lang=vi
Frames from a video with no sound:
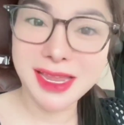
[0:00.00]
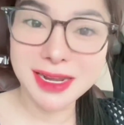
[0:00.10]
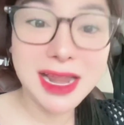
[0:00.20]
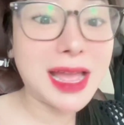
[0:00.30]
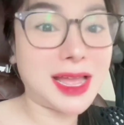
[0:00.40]

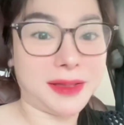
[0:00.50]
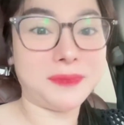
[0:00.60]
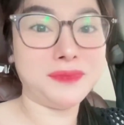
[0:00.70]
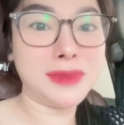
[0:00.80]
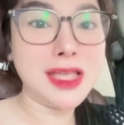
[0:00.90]
thiên hạ
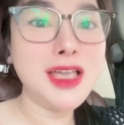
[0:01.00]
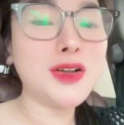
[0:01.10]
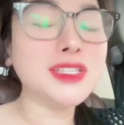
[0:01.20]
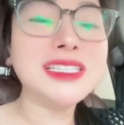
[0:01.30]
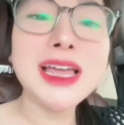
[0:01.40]

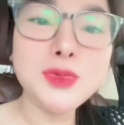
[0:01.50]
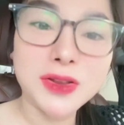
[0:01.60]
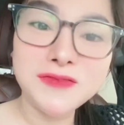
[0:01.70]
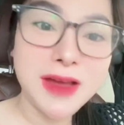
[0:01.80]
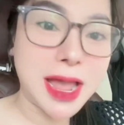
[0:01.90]
còn ra
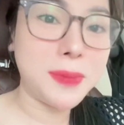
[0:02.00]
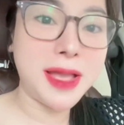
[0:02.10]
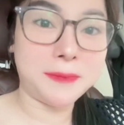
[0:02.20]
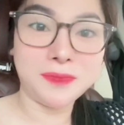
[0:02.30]
luật pháp á